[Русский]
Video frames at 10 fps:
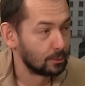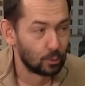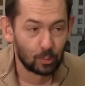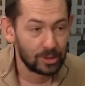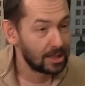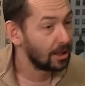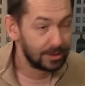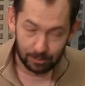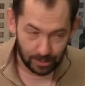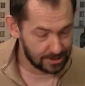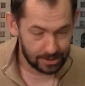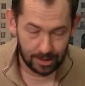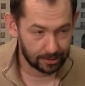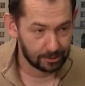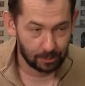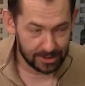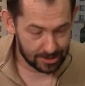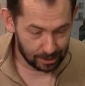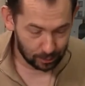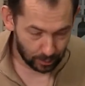про него еще поговорим, конечно.
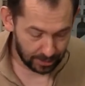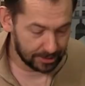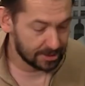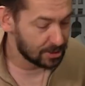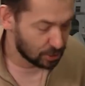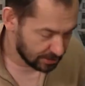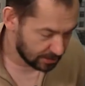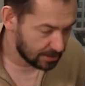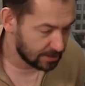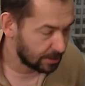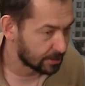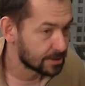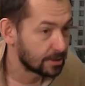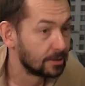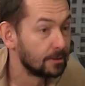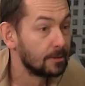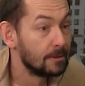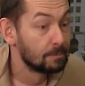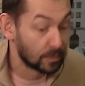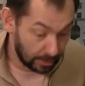Президент да, да, Украины да, сейчас это Вы Зеленский. гражданин
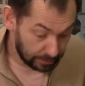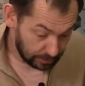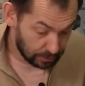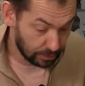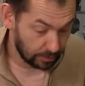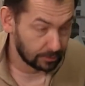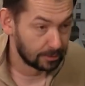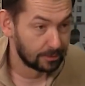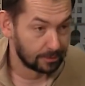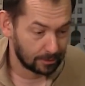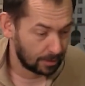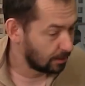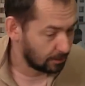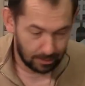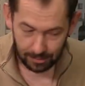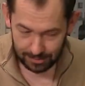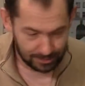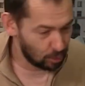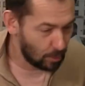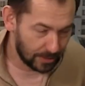Украины, напомним конечно. нашим слушателям. А,
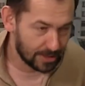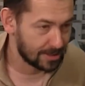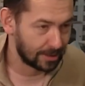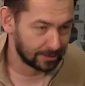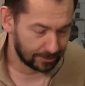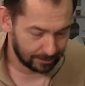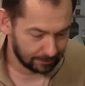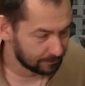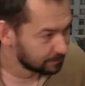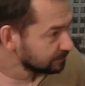Роман Соболев. Который сейчас в